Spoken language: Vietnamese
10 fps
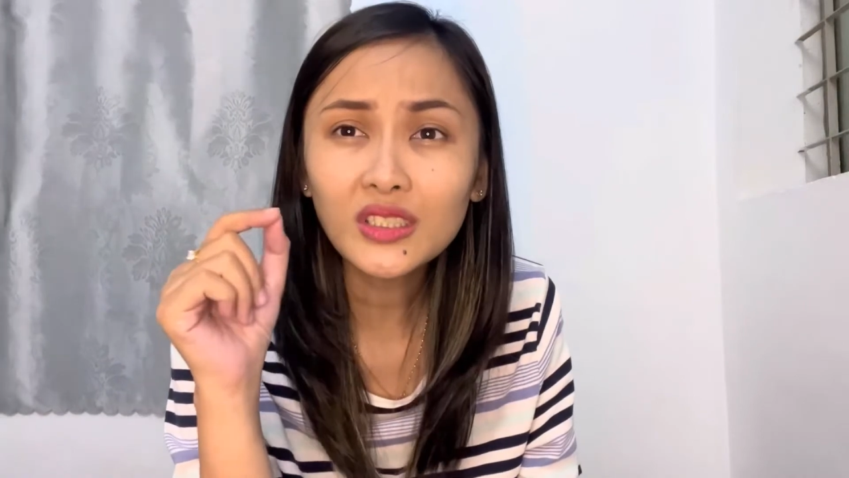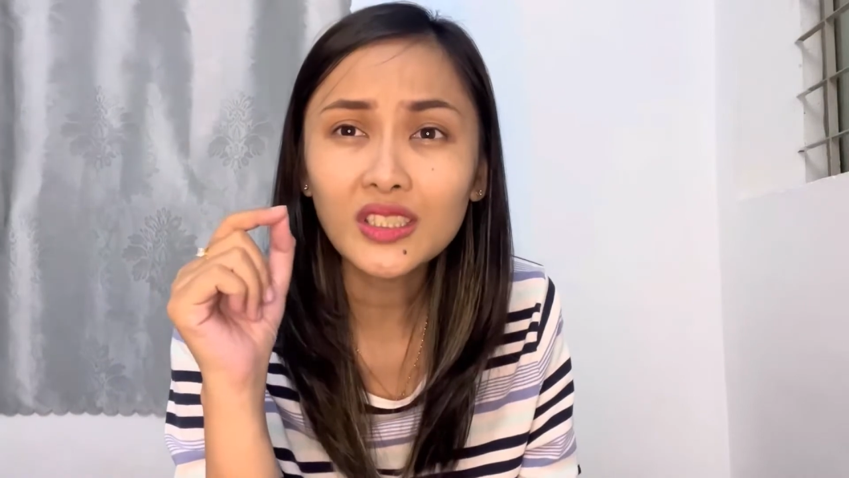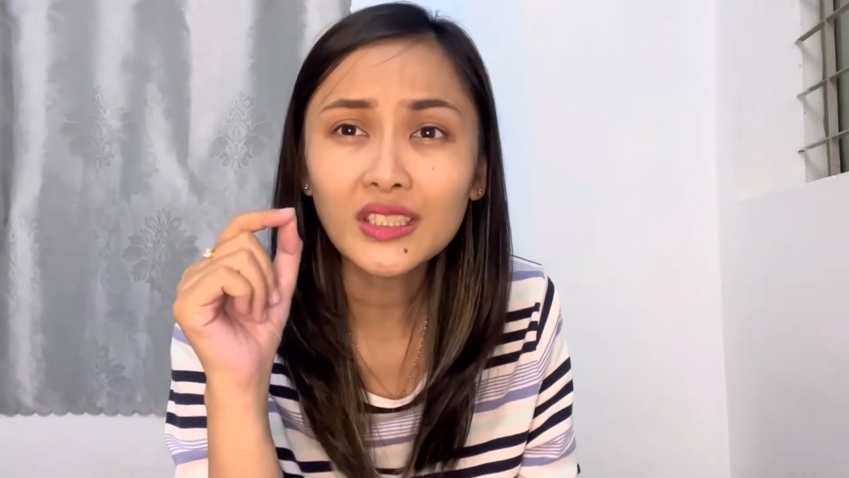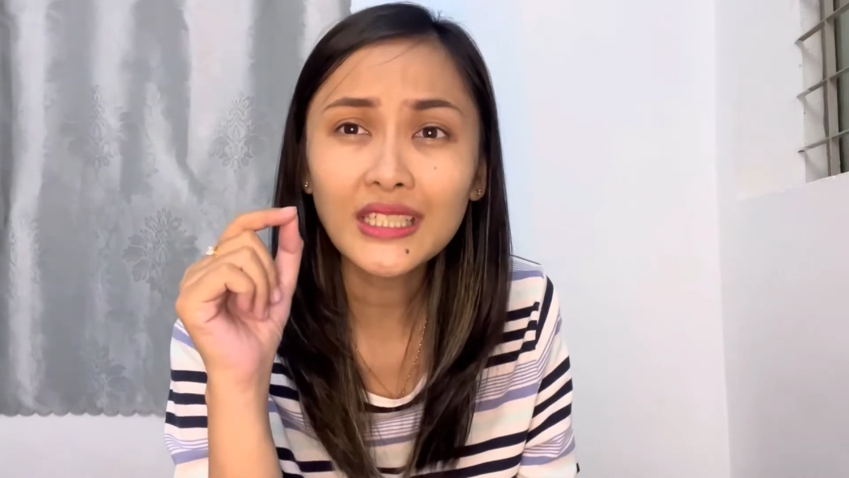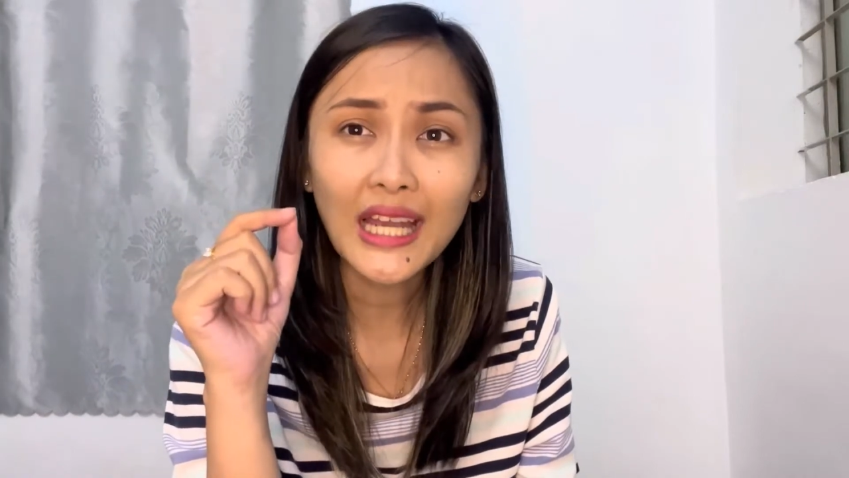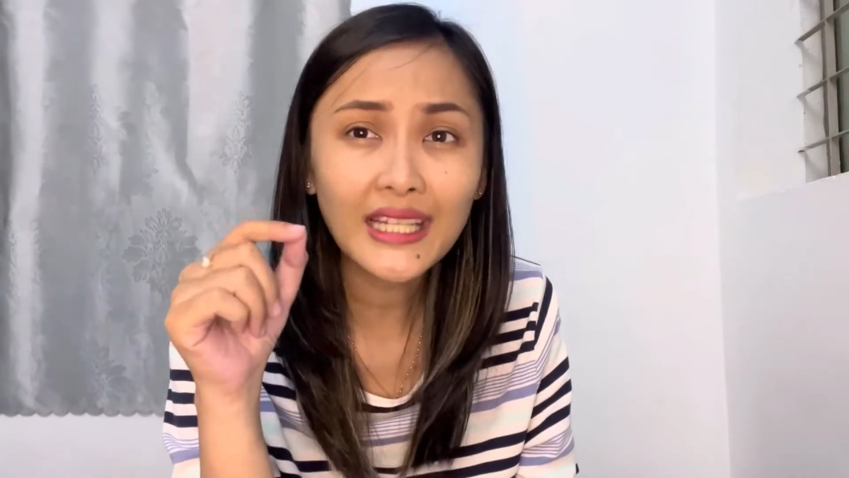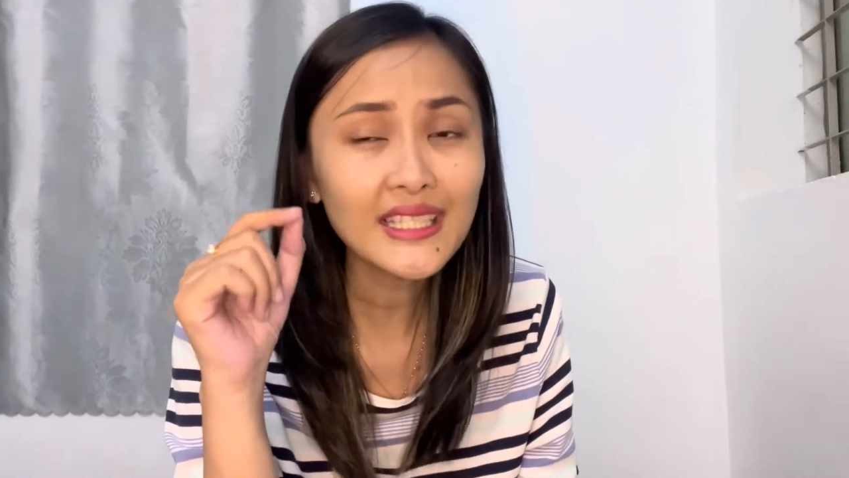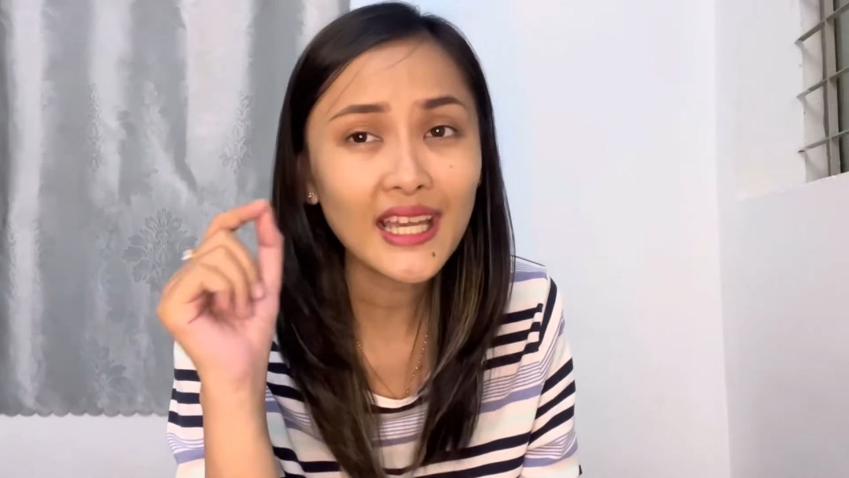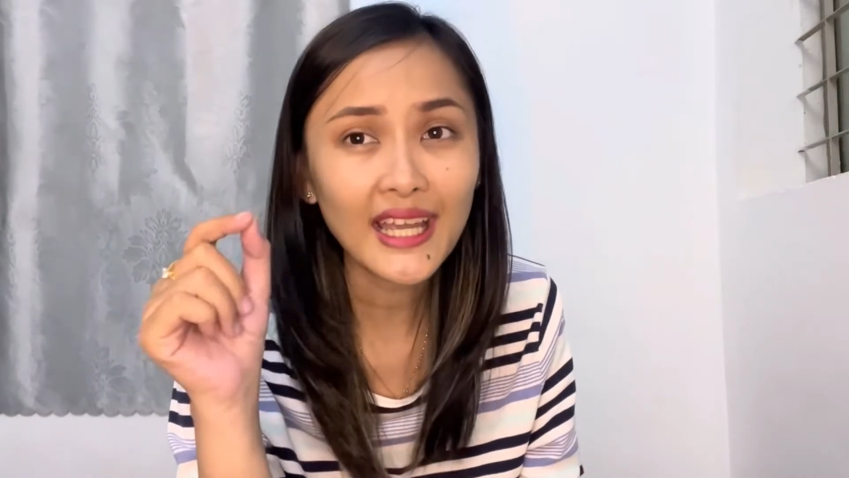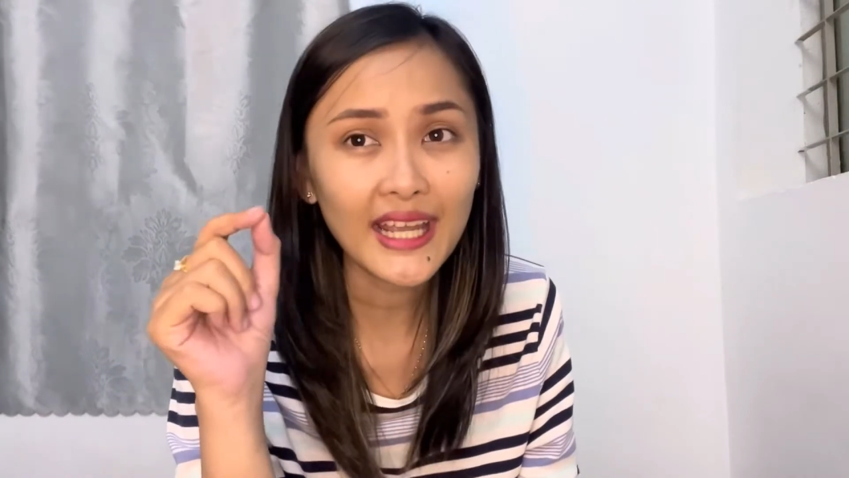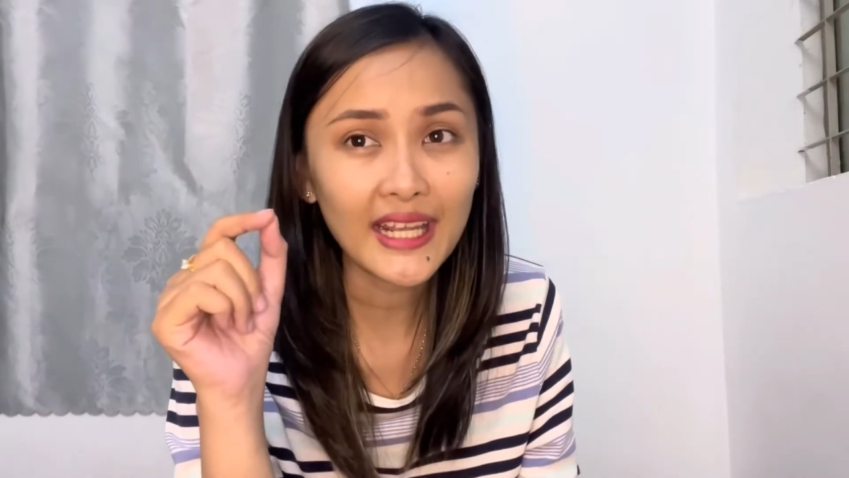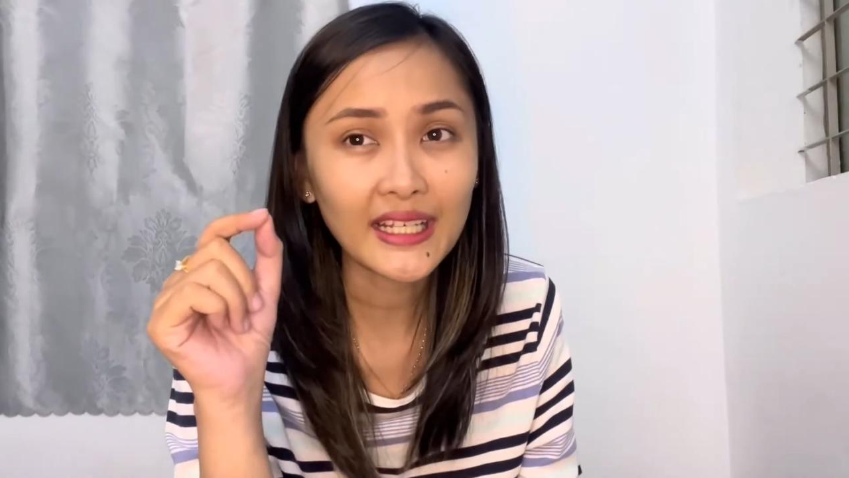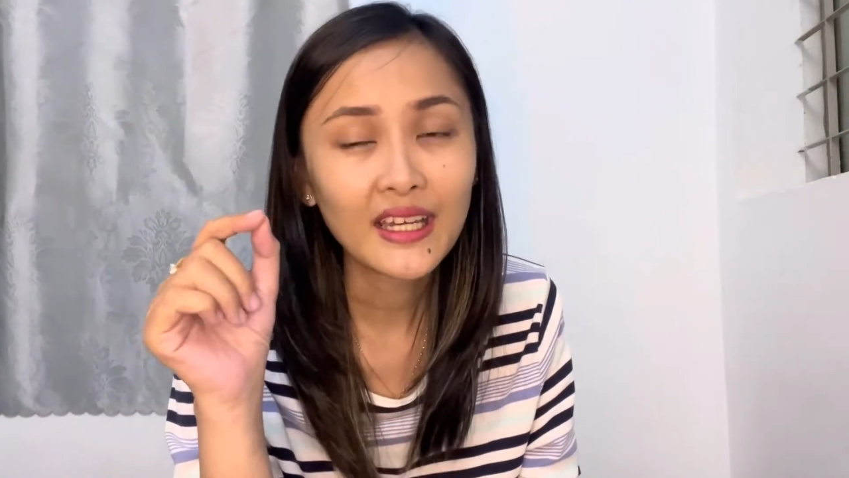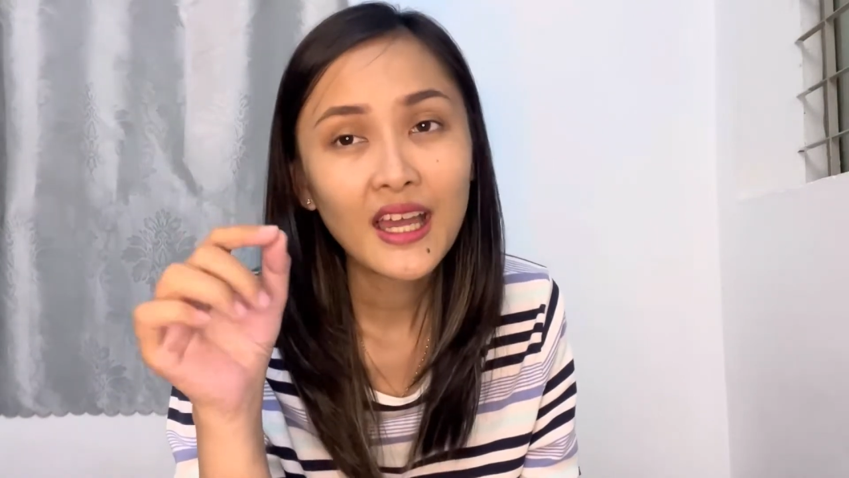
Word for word: những cái nhà hàng